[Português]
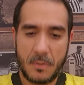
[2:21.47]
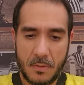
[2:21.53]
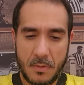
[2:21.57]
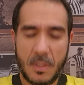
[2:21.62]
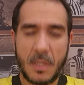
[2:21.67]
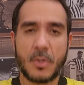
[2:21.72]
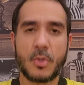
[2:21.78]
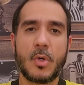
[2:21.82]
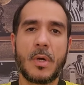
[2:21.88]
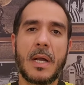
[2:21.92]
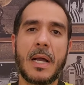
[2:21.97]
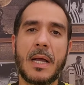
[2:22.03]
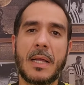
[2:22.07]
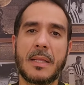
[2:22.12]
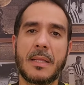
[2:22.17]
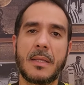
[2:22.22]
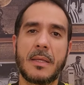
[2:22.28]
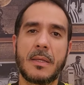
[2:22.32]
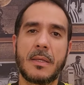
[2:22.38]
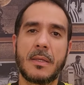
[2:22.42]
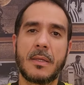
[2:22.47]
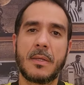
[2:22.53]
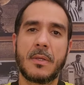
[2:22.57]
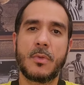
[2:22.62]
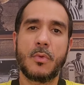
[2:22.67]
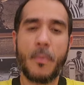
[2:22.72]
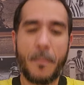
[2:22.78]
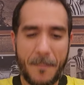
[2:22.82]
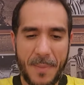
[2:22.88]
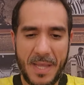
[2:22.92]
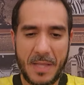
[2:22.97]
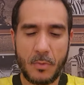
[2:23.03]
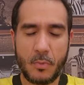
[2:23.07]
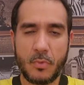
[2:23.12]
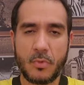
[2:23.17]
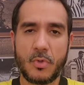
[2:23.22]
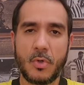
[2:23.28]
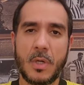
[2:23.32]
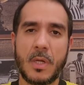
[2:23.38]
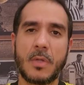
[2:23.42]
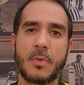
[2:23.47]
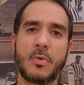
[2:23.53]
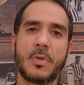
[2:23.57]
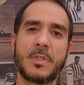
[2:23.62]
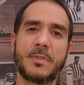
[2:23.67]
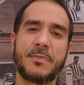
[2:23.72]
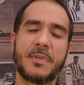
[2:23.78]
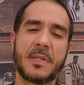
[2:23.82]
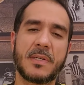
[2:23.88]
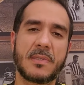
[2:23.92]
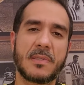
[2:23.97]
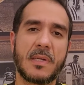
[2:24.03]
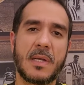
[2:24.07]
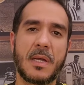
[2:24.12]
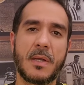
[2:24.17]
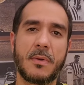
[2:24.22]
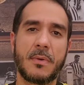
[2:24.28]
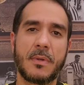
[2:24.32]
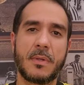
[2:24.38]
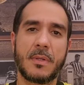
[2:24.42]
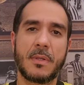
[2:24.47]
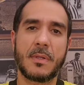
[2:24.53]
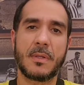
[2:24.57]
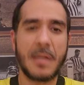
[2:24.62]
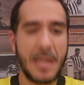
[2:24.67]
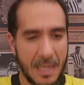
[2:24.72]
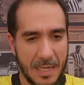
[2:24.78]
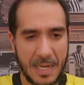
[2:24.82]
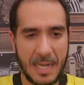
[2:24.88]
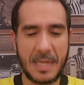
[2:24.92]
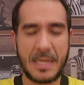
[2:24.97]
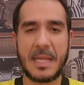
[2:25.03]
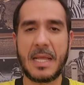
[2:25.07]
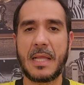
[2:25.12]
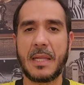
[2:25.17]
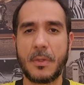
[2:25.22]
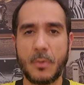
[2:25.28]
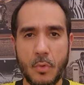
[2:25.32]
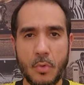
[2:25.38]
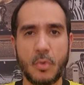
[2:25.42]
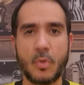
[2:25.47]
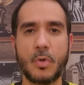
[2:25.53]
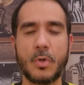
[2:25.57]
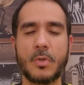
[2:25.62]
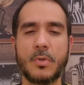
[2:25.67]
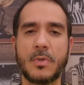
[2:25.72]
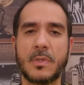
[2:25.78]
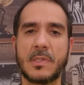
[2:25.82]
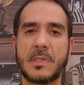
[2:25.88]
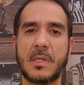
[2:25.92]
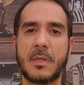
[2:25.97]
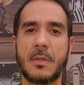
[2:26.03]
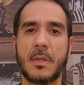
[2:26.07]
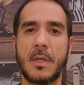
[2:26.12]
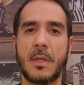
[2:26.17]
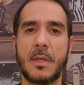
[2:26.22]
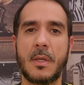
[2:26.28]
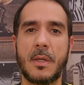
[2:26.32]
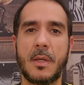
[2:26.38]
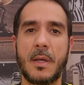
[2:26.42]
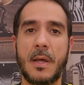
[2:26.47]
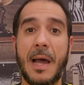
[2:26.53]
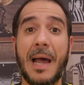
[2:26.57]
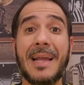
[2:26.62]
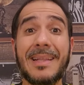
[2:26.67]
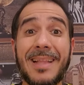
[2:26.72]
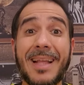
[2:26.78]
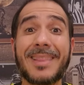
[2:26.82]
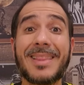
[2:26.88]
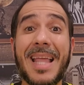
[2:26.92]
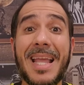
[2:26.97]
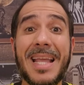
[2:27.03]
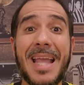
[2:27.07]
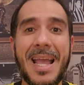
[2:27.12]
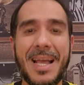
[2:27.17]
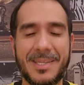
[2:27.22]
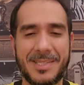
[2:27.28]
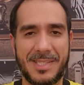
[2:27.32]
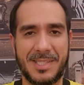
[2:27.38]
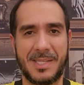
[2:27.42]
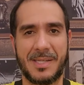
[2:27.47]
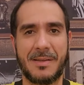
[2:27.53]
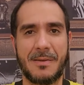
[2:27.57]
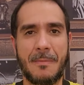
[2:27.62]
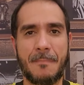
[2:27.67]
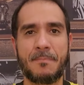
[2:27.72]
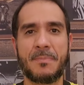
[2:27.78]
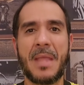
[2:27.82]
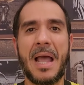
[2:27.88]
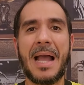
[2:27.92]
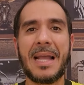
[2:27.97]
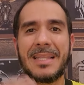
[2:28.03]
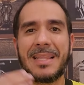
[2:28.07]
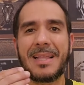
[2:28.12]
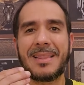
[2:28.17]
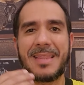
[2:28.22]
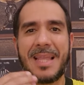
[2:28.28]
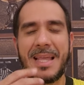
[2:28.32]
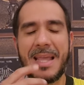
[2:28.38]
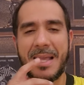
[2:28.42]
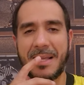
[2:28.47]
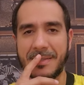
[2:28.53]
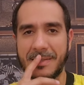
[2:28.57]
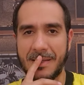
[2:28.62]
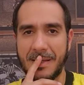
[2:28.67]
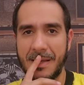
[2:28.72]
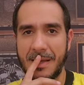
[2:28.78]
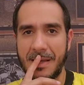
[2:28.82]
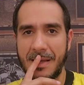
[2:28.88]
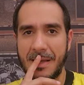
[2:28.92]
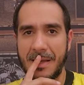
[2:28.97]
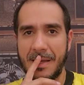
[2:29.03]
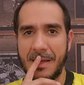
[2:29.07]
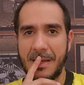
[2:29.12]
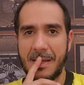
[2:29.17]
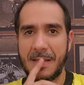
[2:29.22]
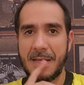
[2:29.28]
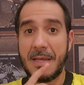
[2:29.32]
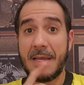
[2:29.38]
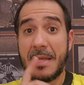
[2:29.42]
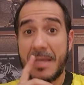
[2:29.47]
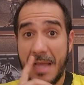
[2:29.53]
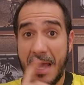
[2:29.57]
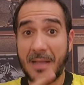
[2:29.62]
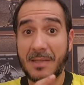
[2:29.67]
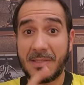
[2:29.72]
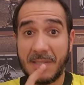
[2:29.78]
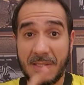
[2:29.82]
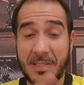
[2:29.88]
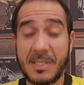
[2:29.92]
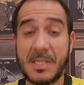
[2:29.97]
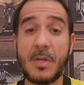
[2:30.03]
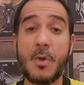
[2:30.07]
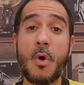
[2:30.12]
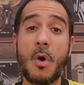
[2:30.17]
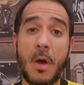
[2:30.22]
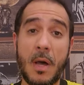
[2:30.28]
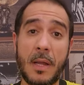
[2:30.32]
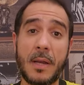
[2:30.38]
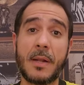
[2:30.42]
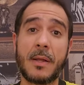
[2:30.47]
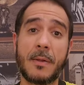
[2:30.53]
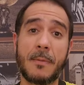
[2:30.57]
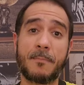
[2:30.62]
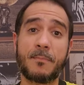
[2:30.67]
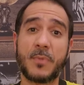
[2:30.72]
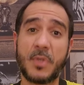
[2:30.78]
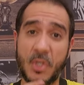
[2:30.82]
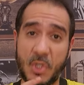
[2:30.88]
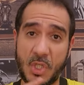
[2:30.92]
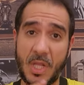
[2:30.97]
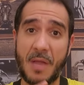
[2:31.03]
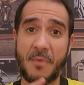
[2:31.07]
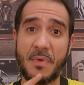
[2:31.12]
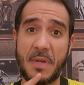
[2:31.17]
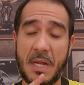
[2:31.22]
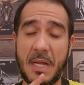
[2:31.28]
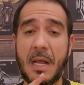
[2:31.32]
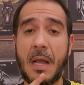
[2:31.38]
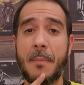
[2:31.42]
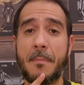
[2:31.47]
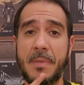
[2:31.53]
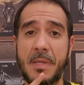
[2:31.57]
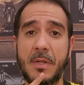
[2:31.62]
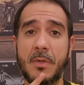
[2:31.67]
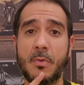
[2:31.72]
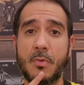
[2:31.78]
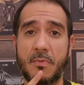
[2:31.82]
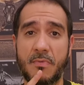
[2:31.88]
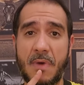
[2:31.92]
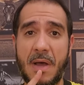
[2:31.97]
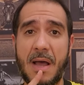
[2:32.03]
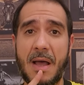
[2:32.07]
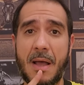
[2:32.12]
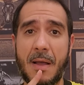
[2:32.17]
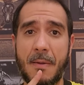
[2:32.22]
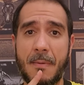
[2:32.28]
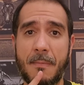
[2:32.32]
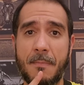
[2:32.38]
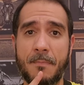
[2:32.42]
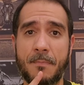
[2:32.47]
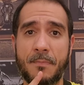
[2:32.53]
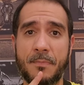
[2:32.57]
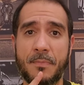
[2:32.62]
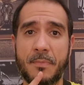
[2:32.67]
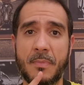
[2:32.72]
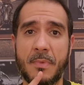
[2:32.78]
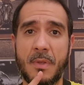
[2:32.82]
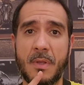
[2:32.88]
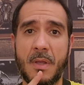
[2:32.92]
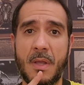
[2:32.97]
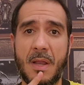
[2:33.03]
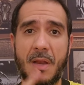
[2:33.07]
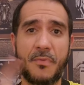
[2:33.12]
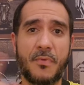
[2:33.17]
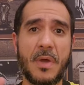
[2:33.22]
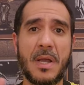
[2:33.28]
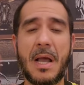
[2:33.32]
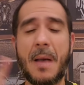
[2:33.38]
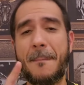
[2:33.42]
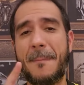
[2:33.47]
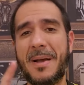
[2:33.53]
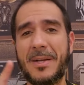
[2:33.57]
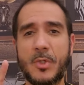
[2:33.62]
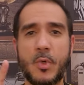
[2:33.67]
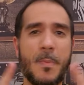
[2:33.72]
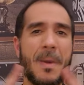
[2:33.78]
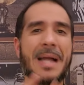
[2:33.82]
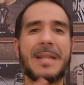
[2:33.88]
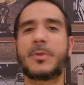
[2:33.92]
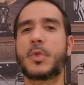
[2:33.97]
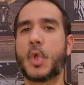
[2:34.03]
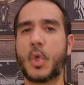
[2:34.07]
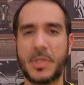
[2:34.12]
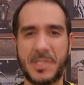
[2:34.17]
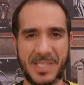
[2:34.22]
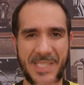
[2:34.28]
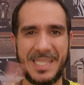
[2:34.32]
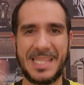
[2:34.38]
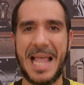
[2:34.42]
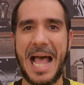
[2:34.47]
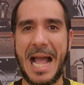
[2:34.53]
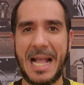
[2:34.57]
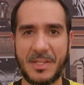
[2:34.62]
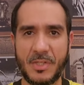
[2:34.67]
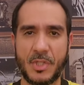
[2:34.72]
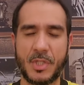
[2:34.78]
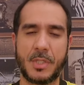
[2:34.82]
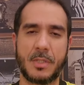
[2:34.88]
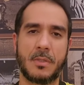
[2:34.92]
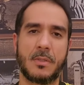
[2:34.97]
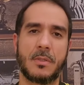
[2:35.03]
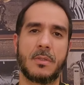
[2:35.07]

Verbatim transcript: na jogada no pé do jogador adversário, na canela, no tornozelo. Ainda tem essa. Ainda tem essa. E essa senhora que estava na cabine do VAR, ela foi capaz de uma atrocidade